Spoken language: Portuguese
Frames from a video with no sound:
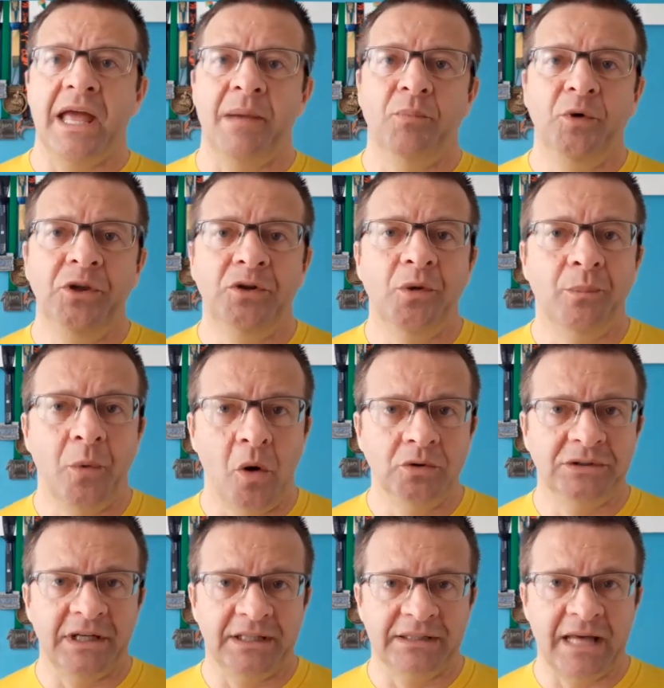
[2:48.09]
é muito bom
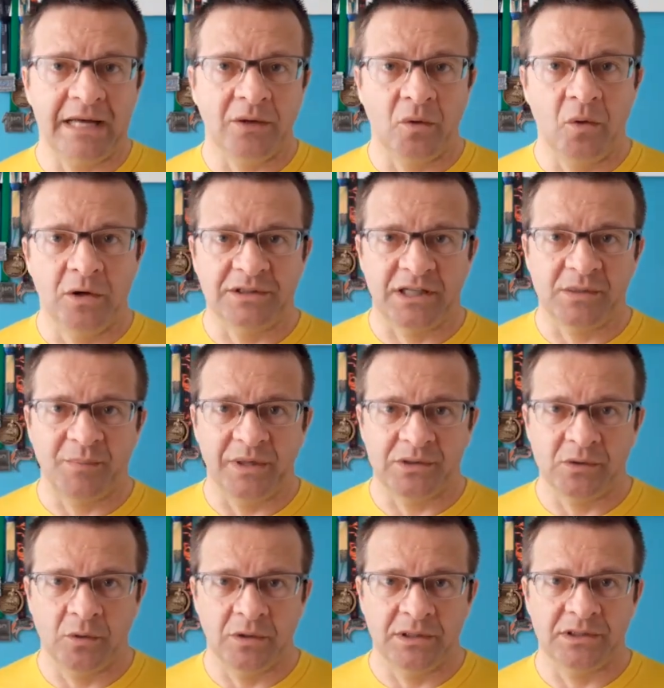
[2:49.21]
treinar com outras
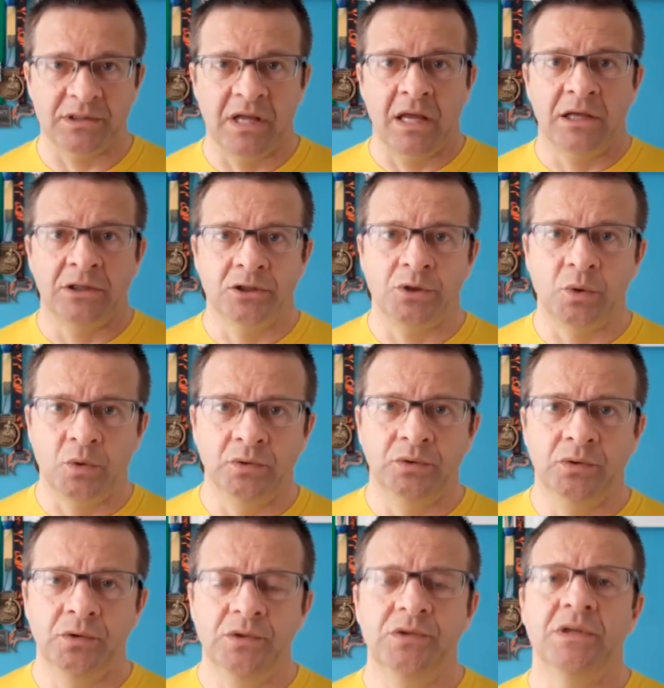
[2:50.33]
pessoas
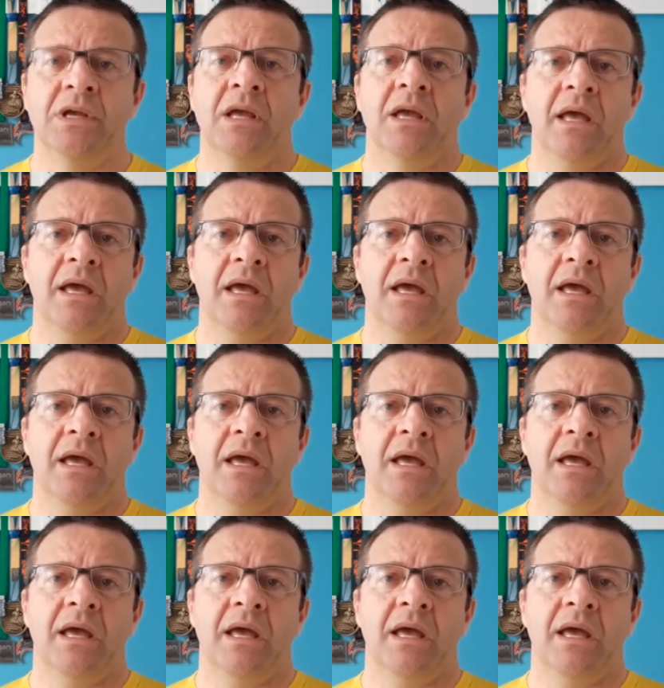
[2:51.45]
juntos.